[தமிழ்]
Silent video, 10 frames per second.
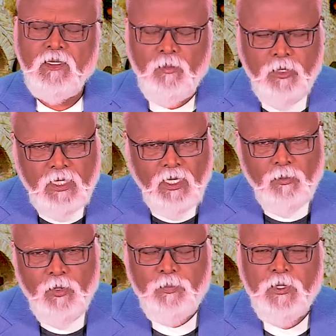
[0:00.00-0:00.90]
நமக்கு
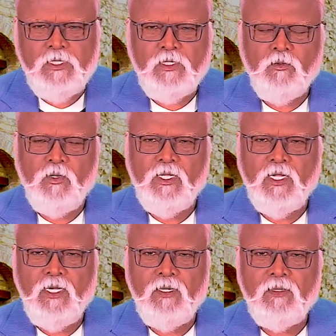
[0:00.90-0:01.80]
நாமே
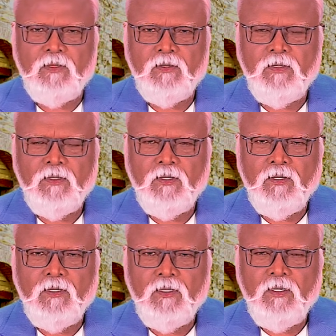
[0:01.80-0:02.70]
பேசிக்கொள்கிற
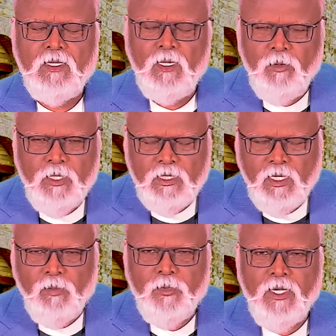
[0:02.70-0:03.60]
நமக்கு
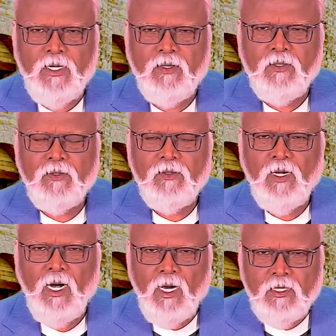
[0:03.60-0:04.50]
நாமே
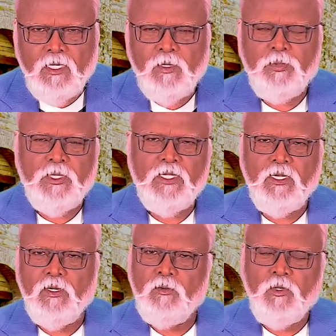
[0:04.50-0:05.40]

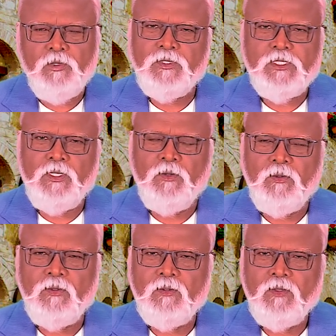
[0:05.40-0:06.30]
ஆதங்கப்படுகிற ஒரு விஷயம்
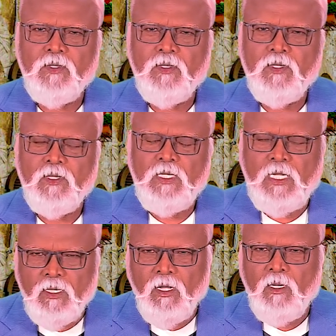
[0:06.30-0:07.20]

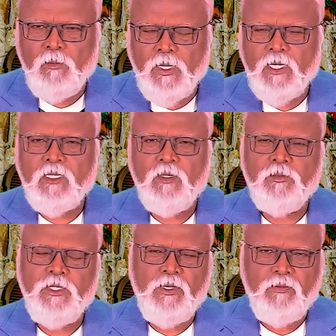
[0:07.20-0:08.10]
என்னால் மறக்க
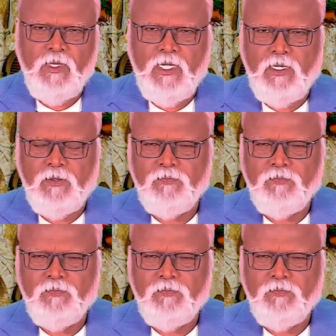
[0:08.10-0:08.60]
முடியவில்லை